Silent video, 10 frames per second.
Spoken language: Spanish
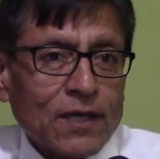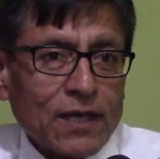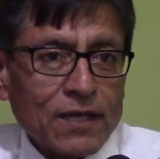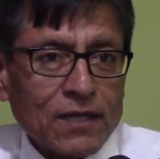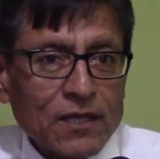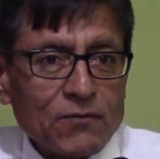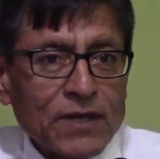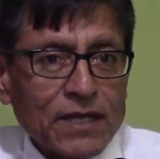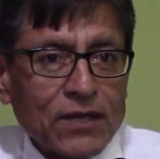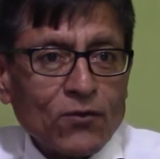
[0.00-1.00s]
que es
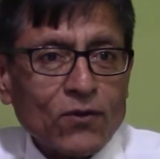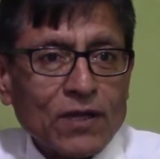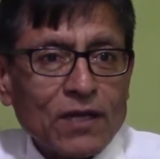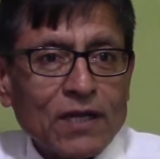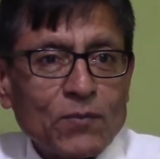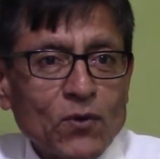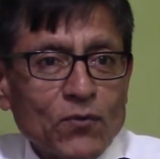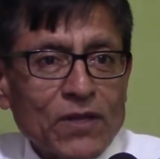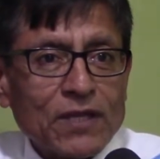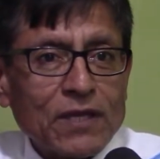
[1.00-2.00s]
aniversario de la
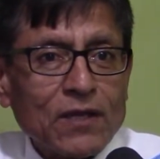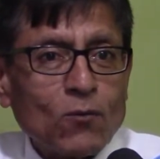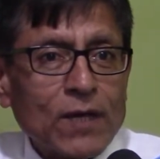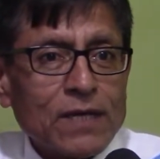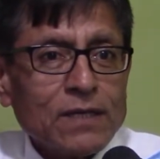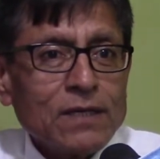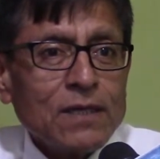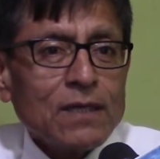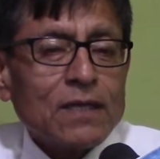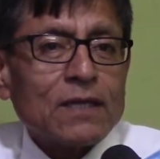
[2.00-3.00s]
provincia de Guaral,
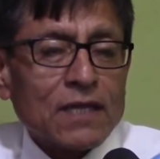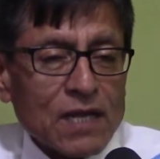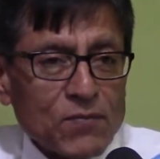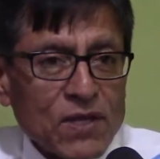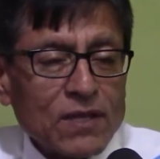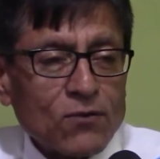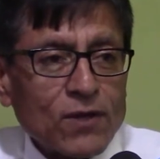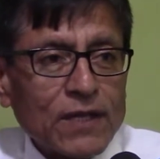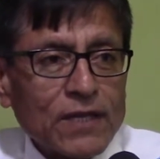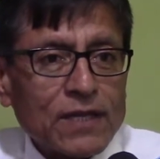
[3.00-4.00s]
también se
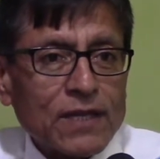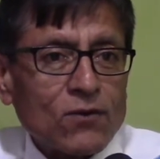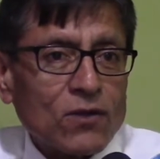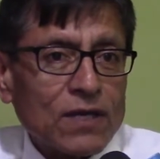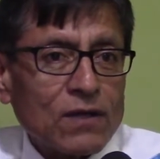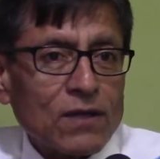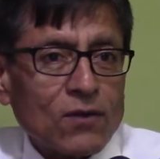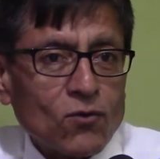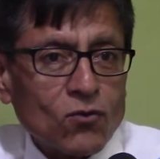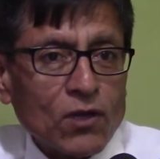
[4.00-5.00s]
organiza otra,
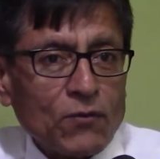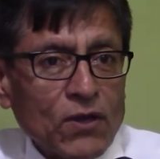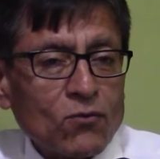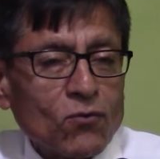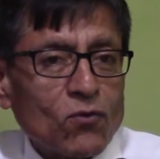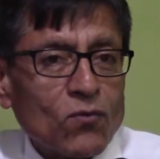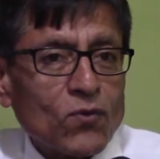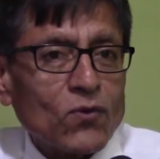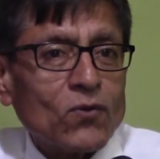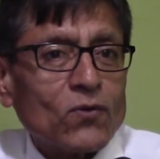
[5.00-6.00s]
otro evento
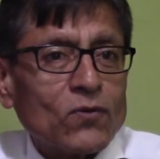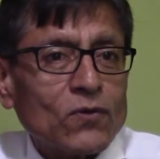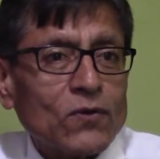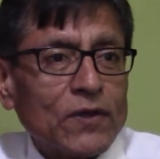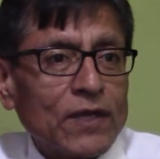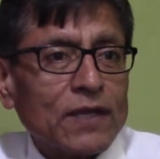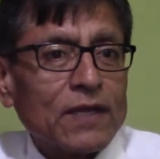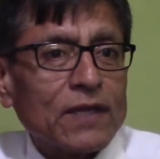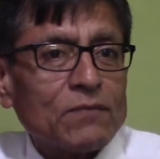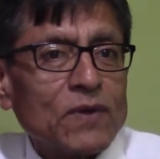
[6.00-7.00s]
como
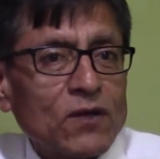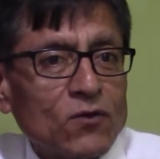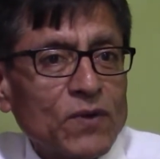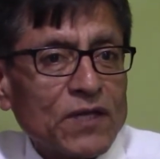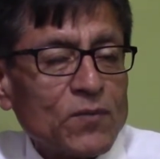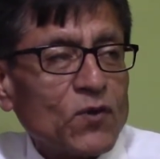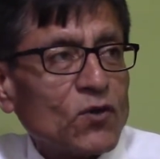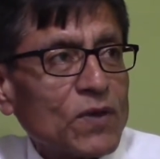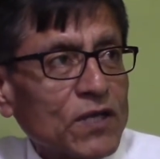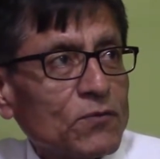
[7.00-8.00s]
ese eh, los
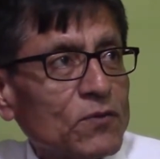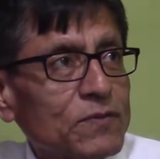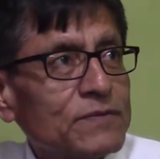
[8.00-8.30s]
matrimonios masivos.